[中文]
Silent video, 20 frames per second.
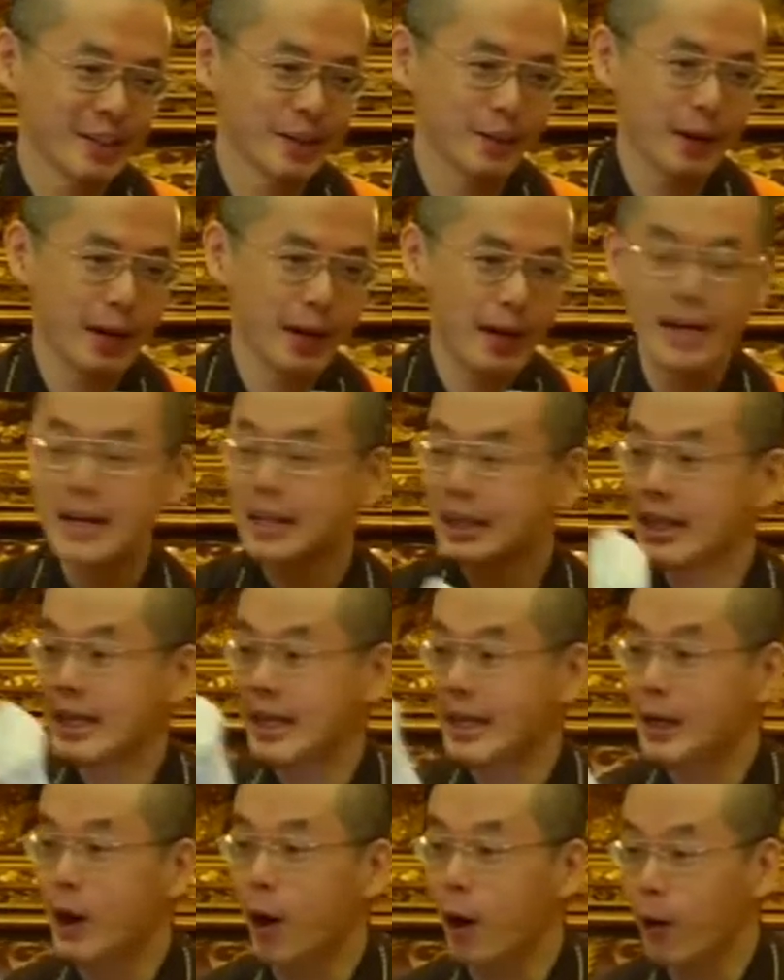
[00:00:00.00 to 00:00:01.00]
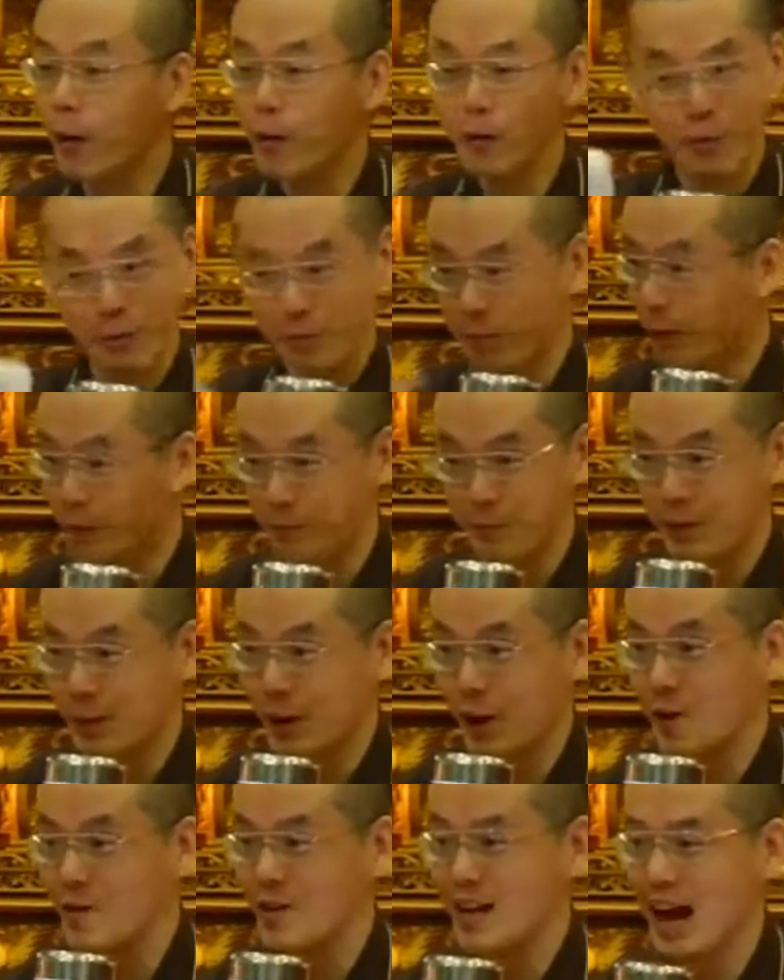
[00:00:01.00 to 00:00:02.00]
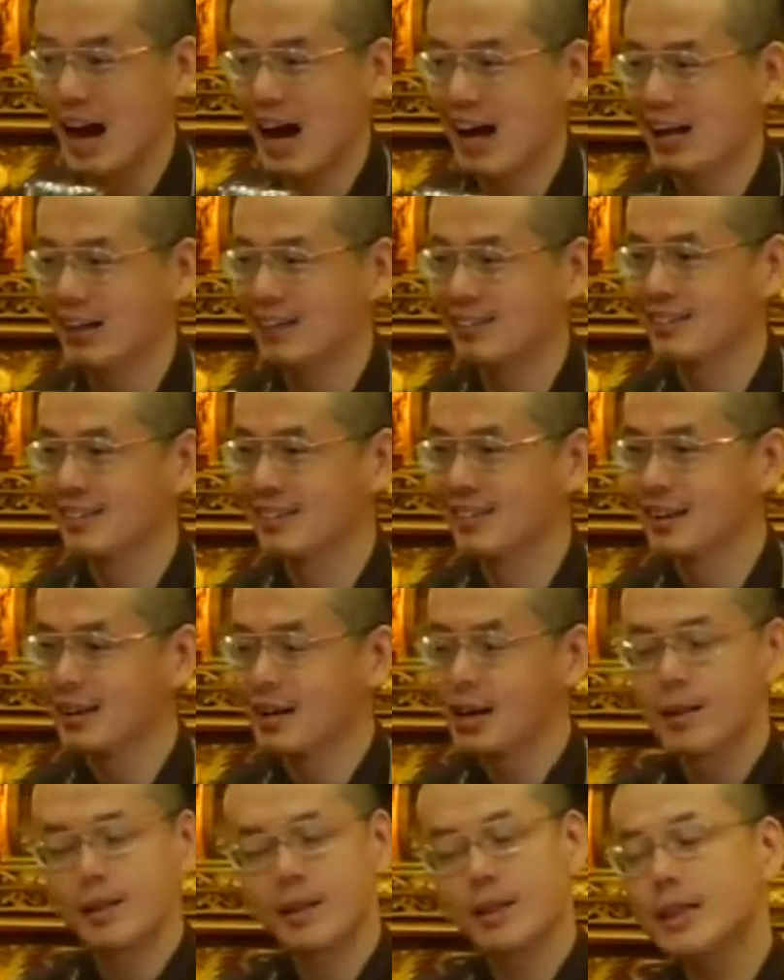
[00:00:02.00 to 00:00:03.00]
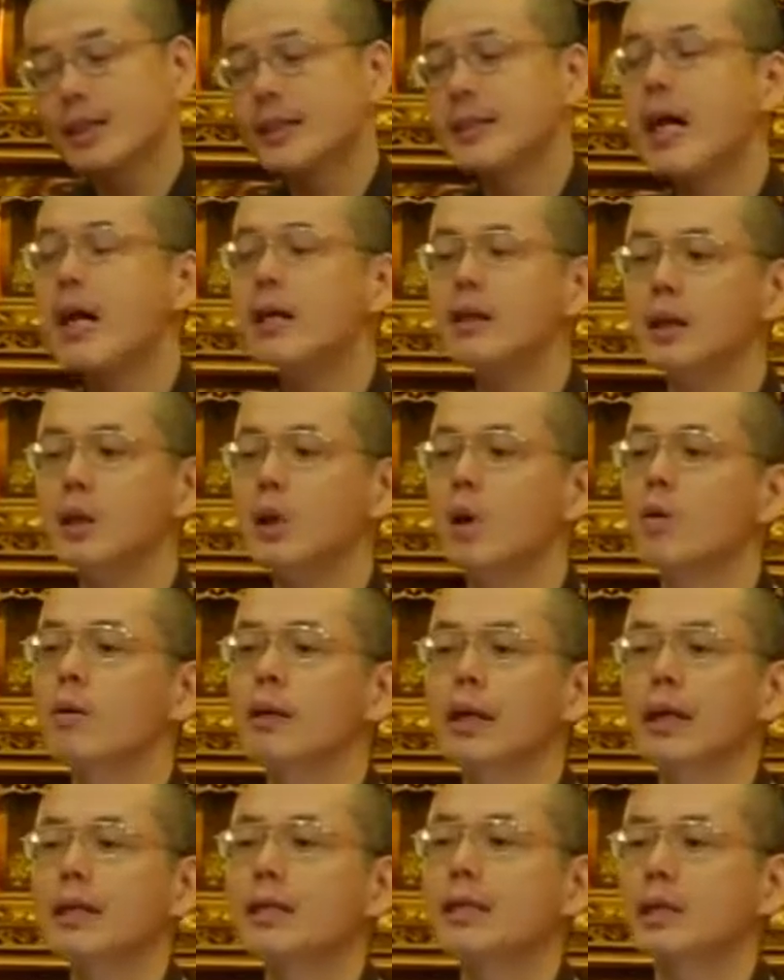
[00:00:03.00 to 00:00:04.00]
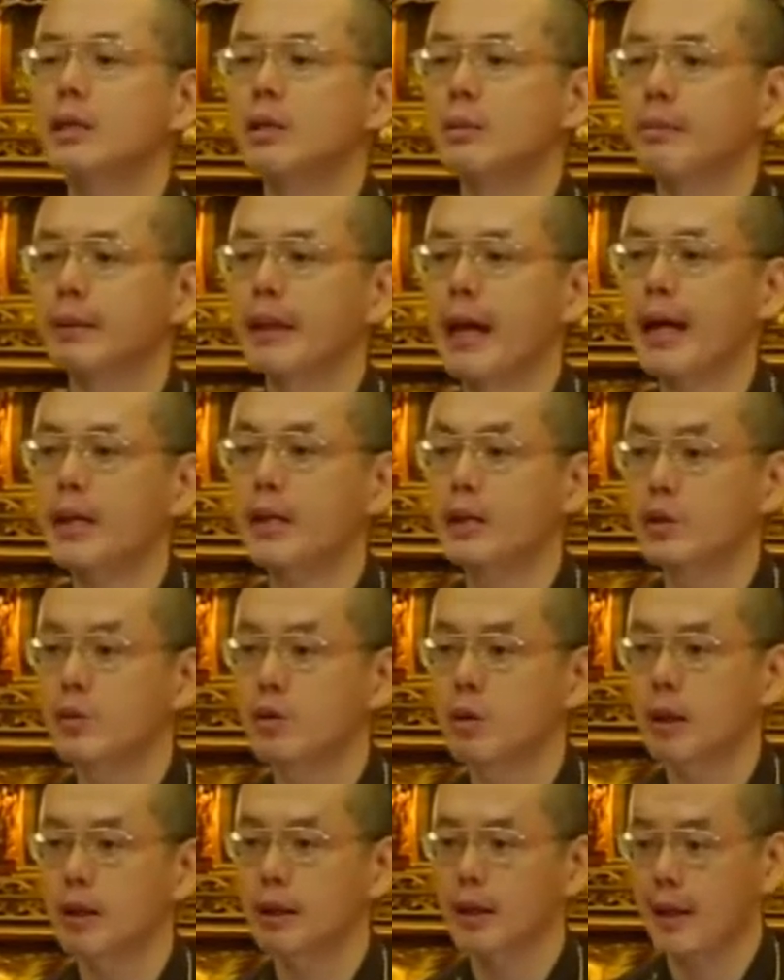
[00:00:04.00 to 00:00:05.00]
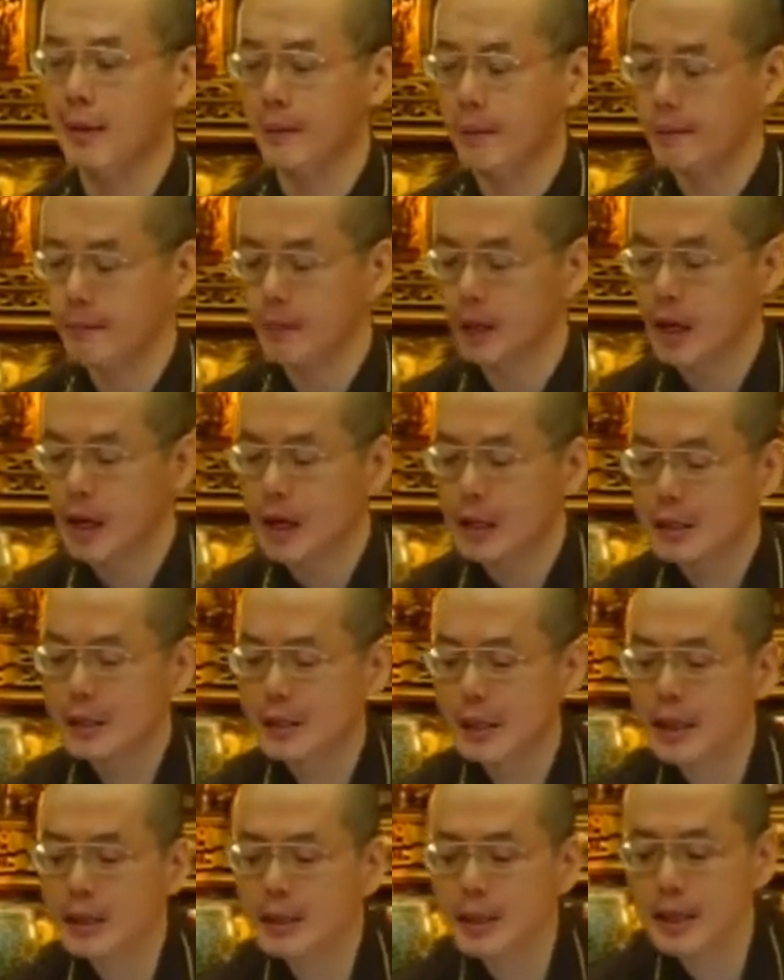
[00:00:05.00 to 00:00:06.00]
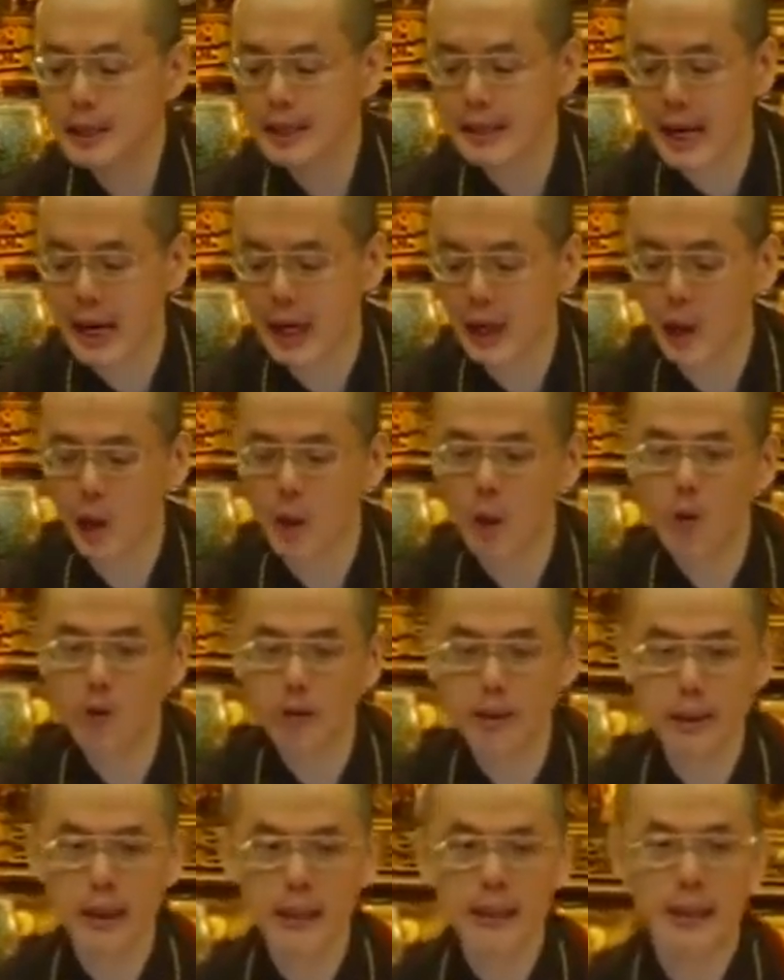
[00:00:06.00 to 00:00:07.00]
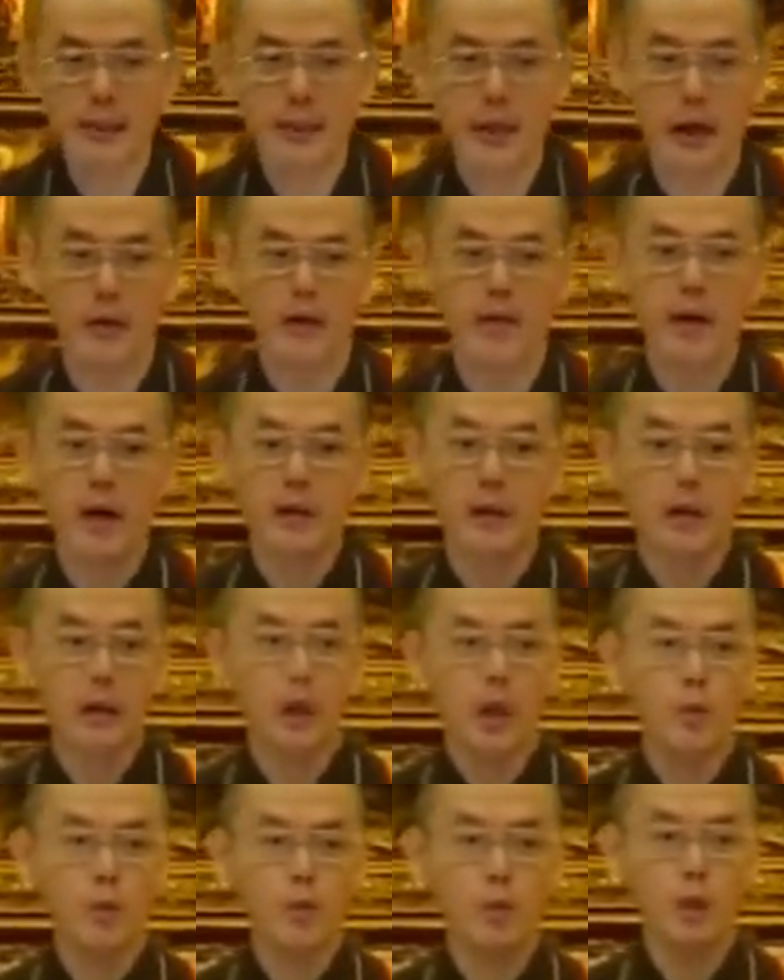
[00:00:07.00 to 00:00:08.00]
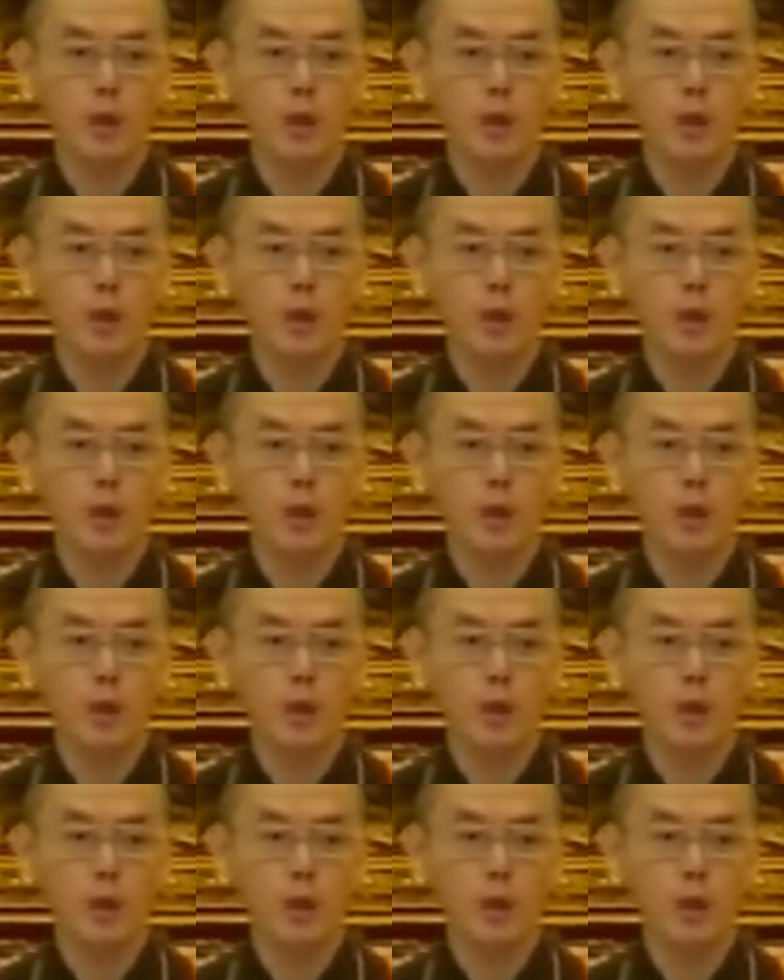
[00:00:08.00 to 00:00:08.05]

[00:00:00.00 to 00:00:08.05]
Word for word: 对不对？你空，我不空啊！其实这样的空理解是不太正确的。真正讲空性的叫法是告